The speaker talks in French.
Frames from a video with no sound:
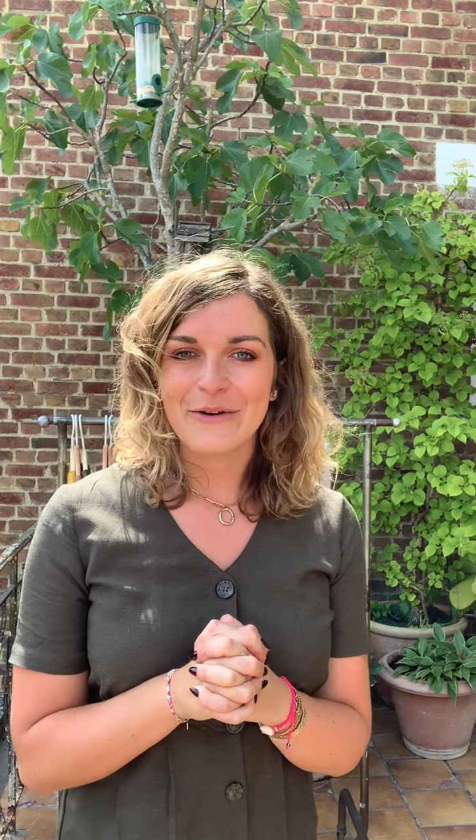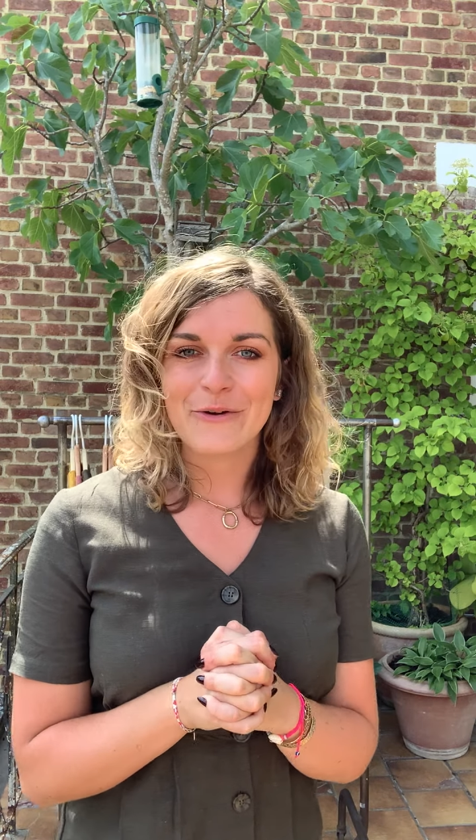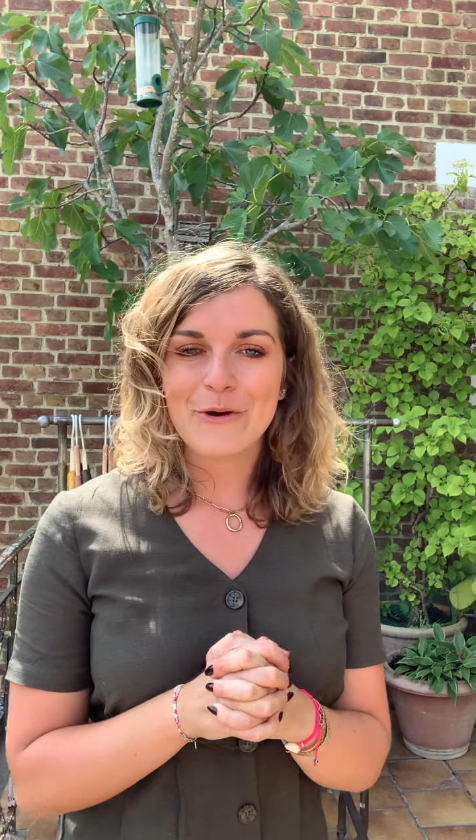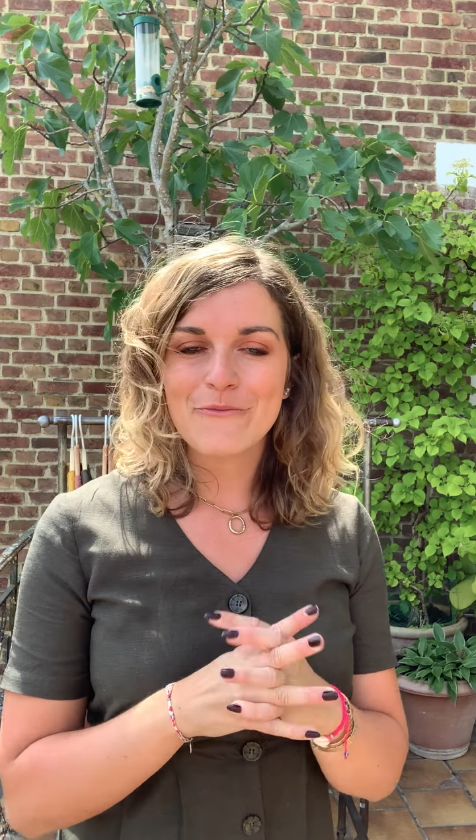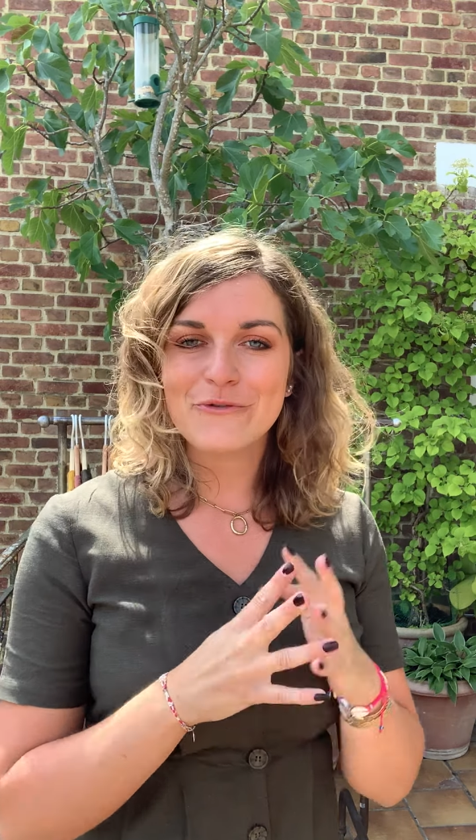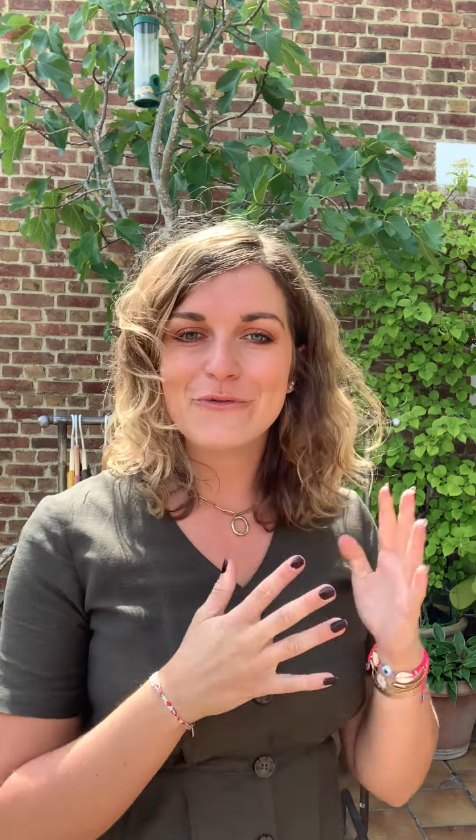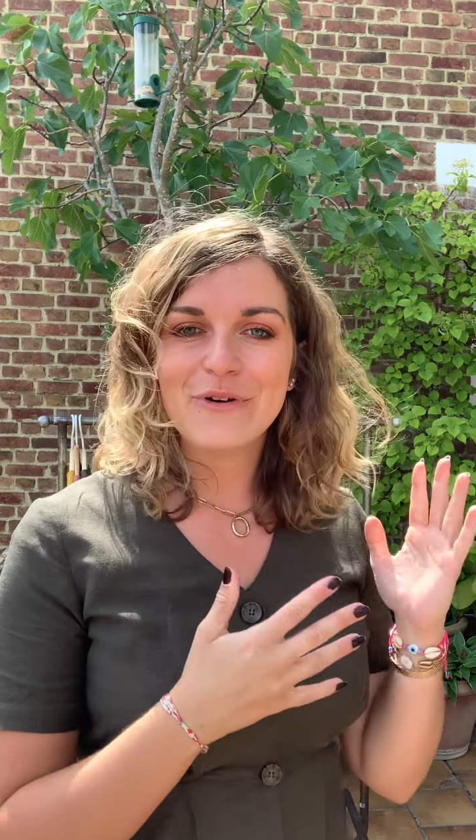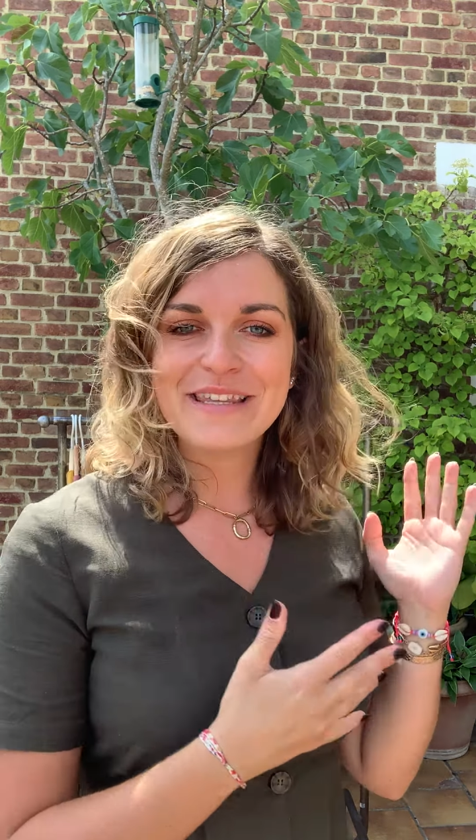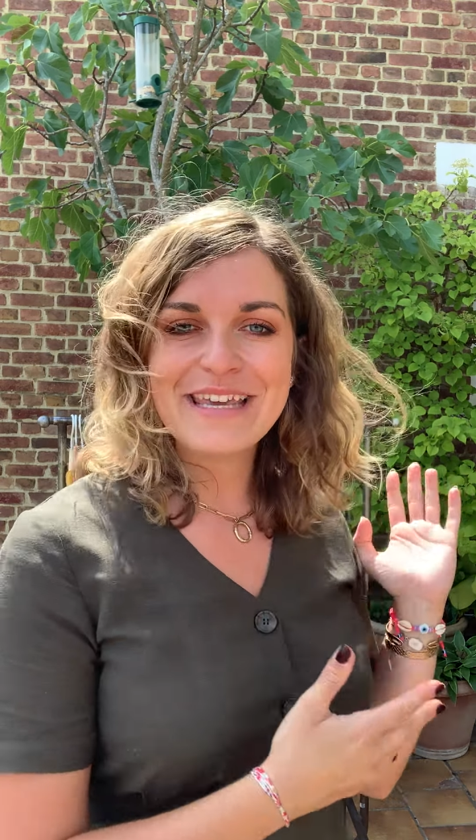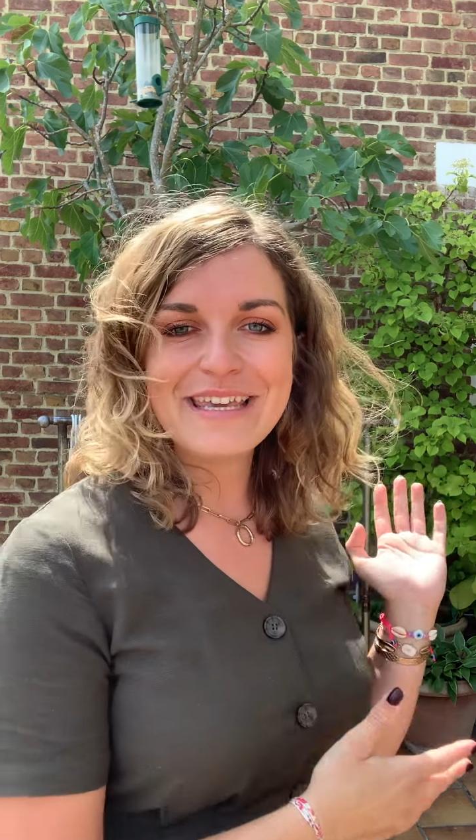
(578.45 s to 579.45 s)
Euh, comme vous le
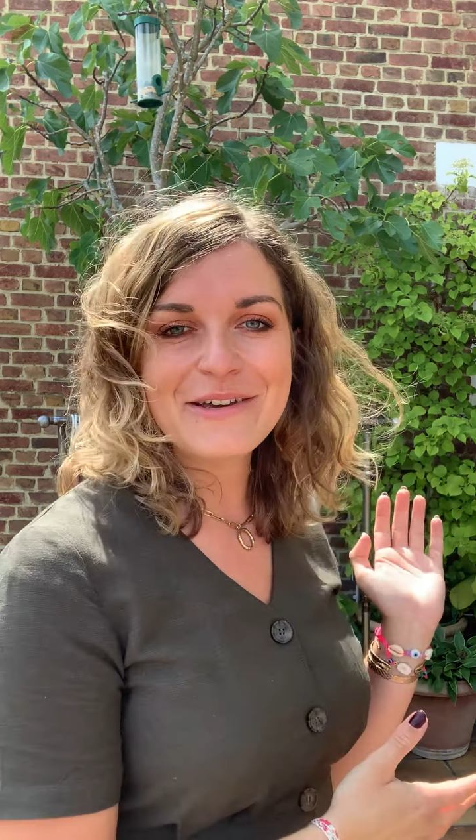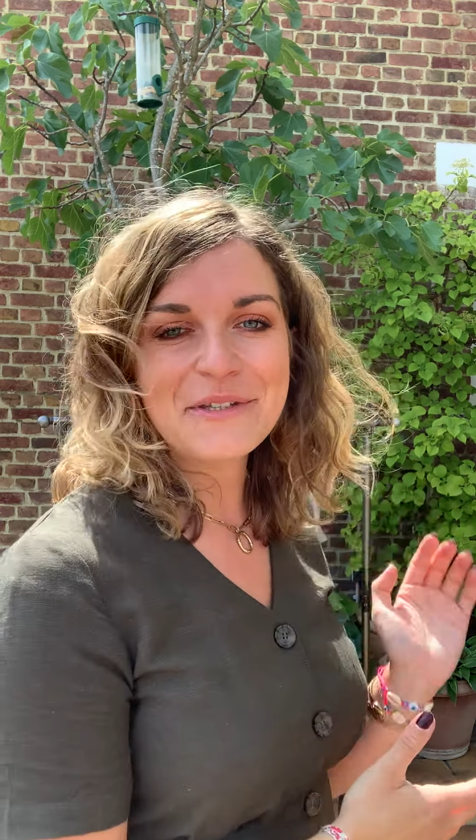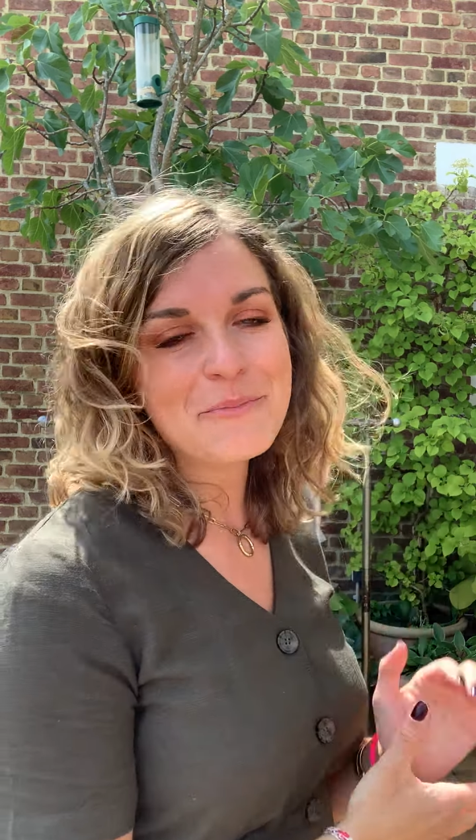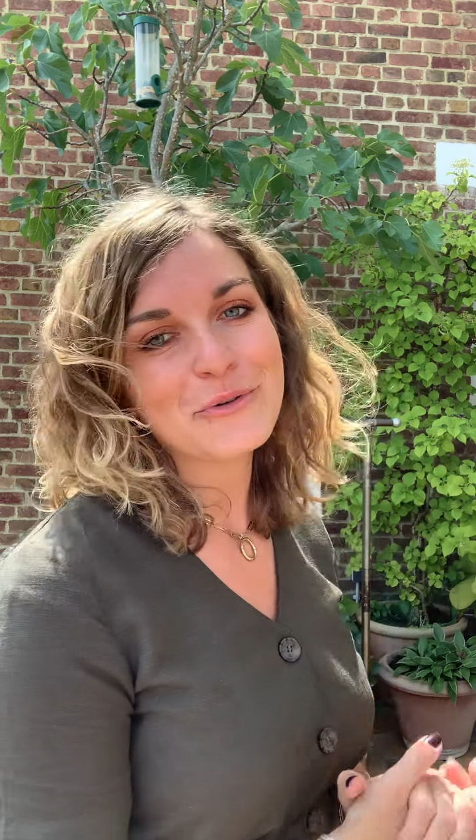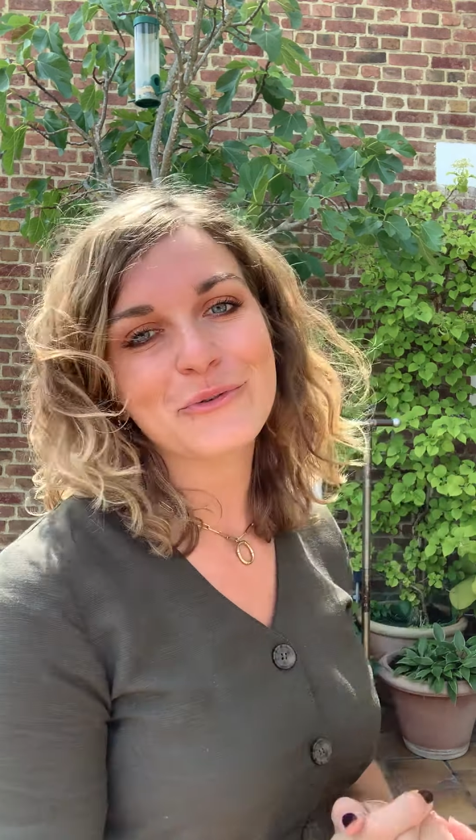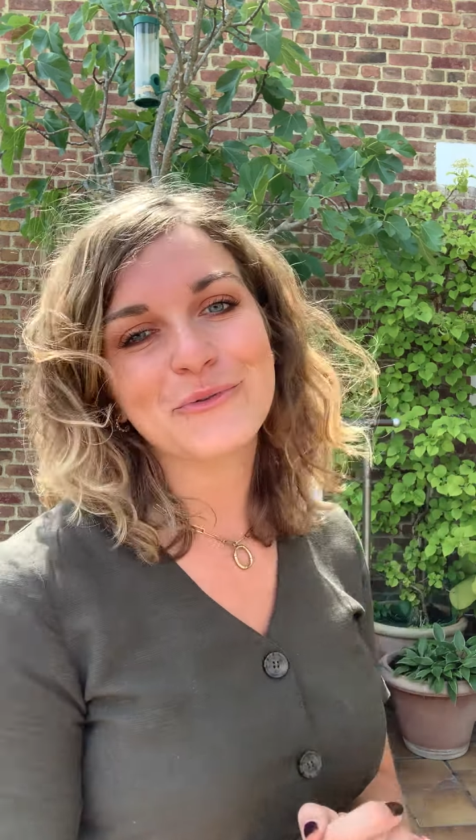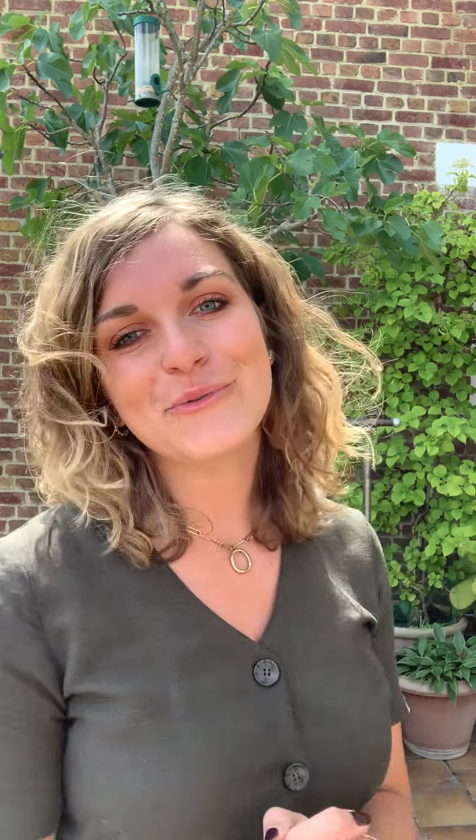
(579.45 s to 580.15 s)
voyez, il y en a pour